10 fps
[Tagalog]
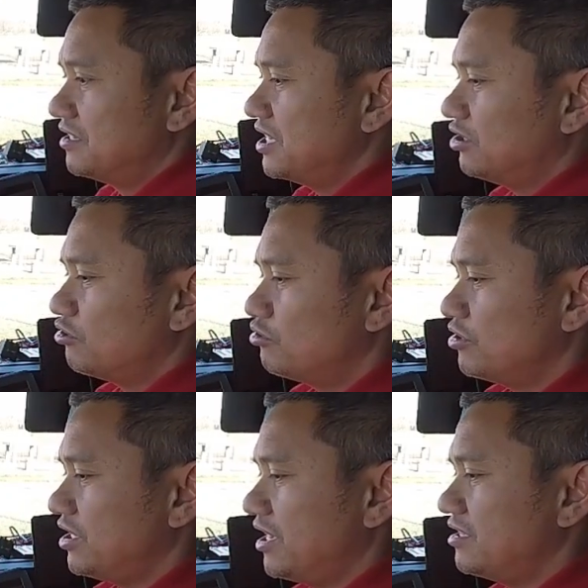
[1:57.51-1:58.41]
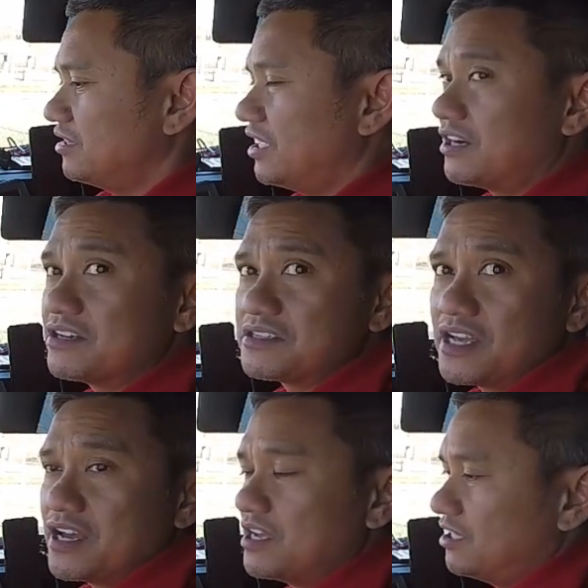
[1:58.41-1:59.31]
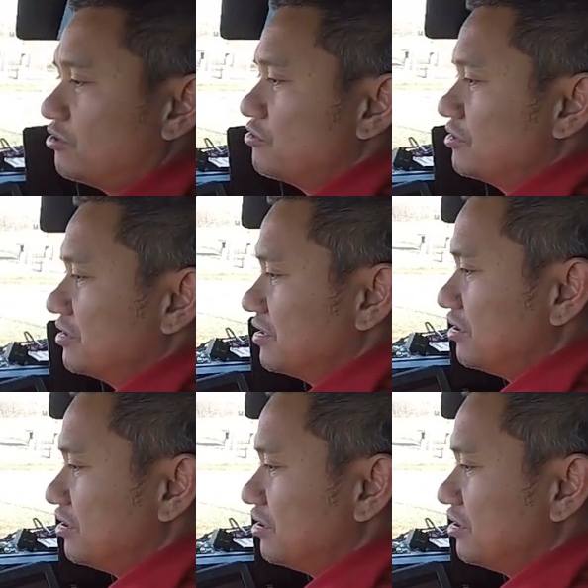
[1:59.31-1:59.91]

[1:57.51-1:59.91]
dito ko i-enter sa itong